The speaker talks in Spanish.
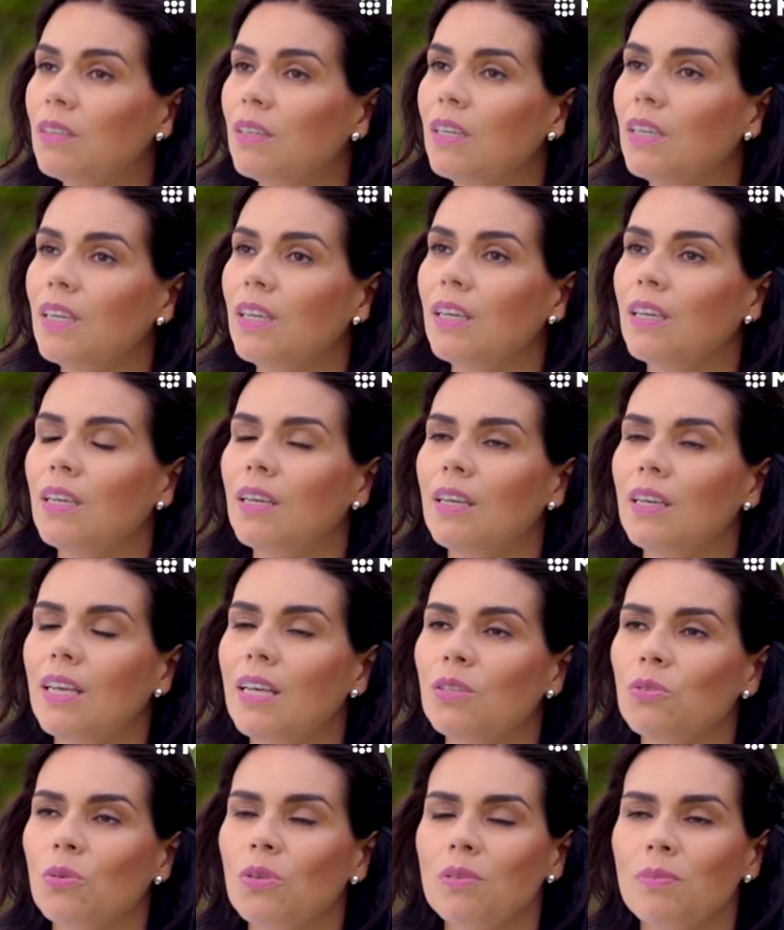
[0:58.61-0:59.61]
Eh,
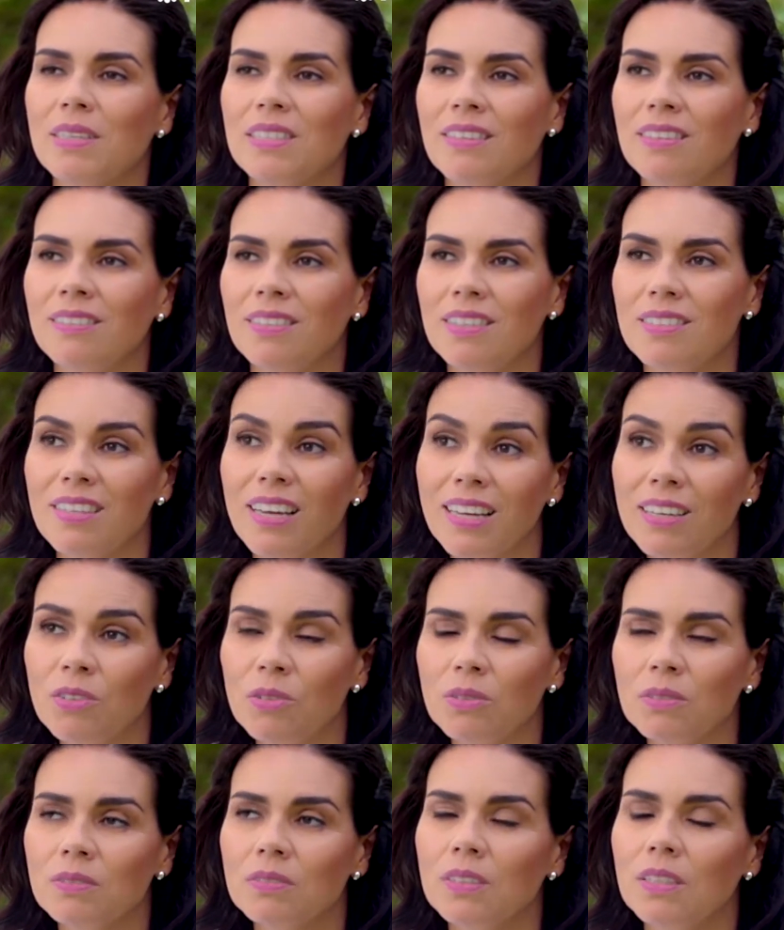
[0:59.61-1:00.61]
eso es bastante
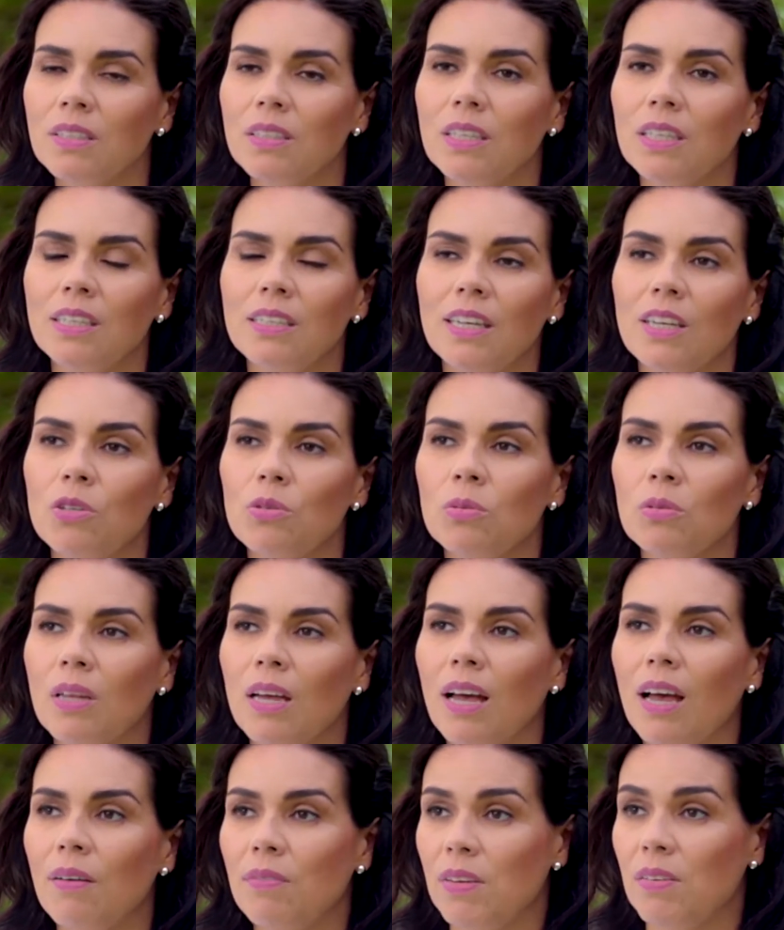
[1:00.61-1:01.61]
sano y te
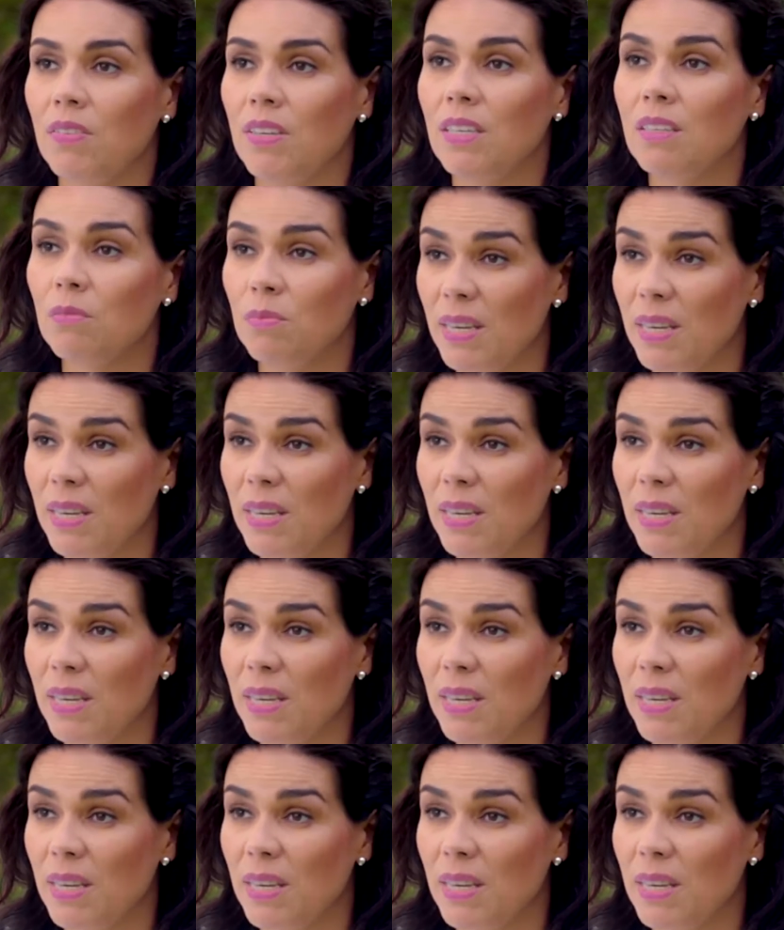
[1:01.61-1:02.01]
ayuda a vivir